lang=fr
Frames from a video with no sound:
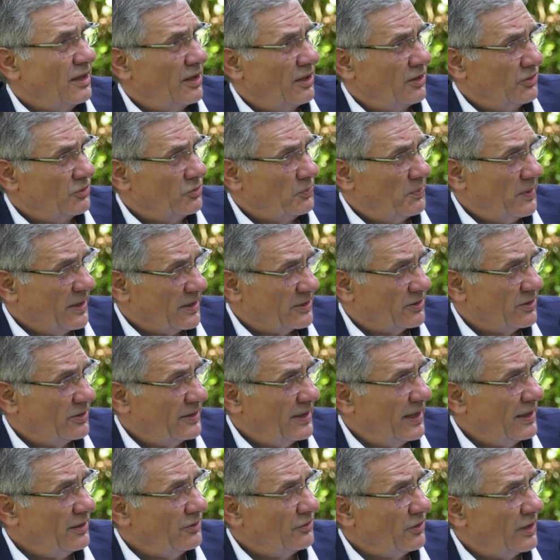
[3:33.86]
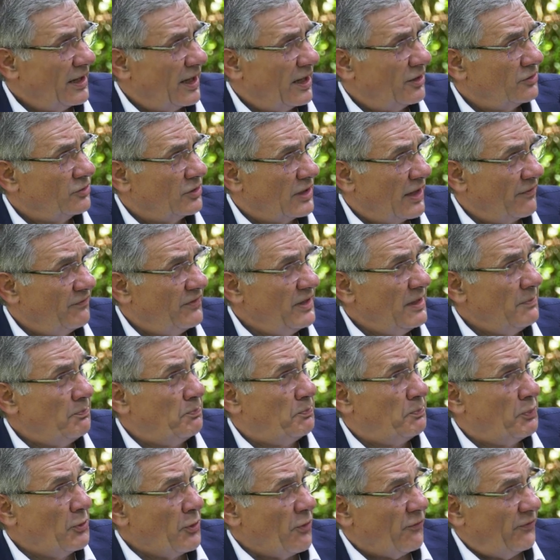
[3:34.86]
euh, du personnel de la, ville
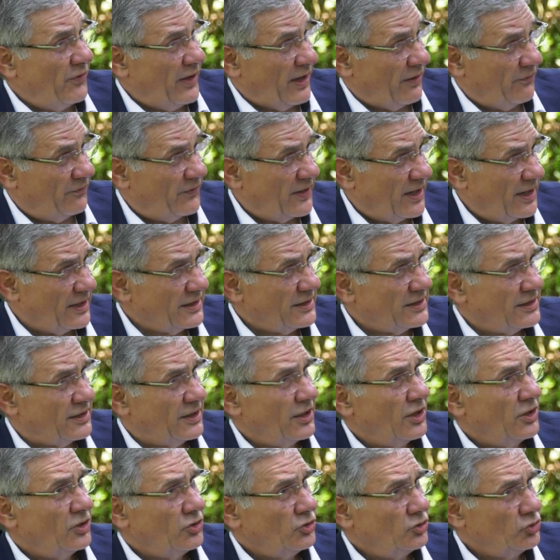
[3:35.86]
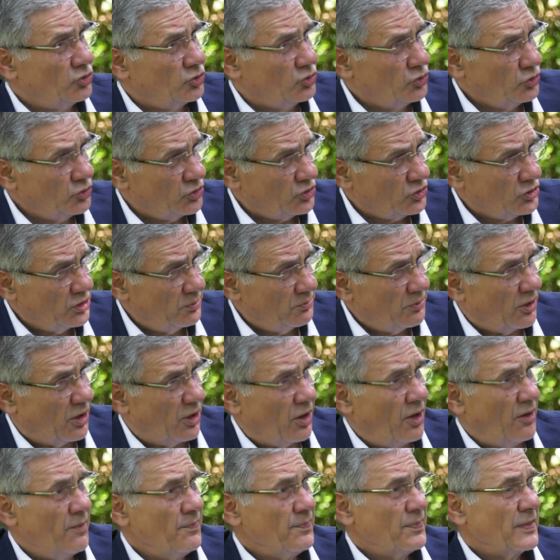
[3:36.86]
pour faire face
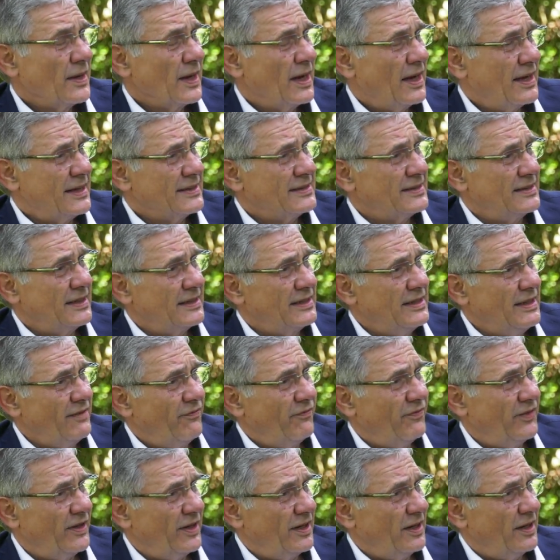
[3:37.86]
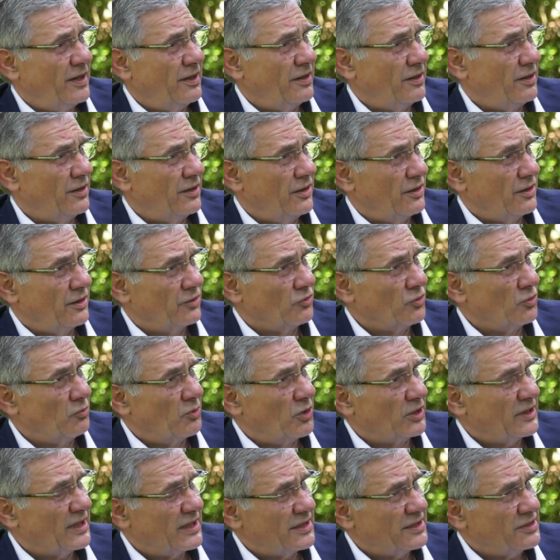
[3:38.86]
justement à cet effet euh,
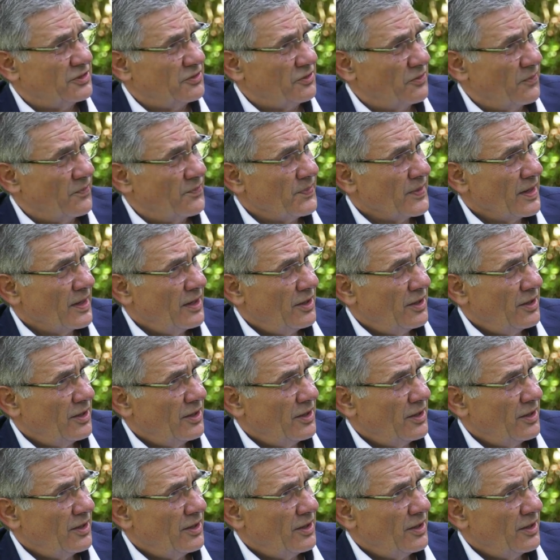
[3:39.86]
d'augmentation,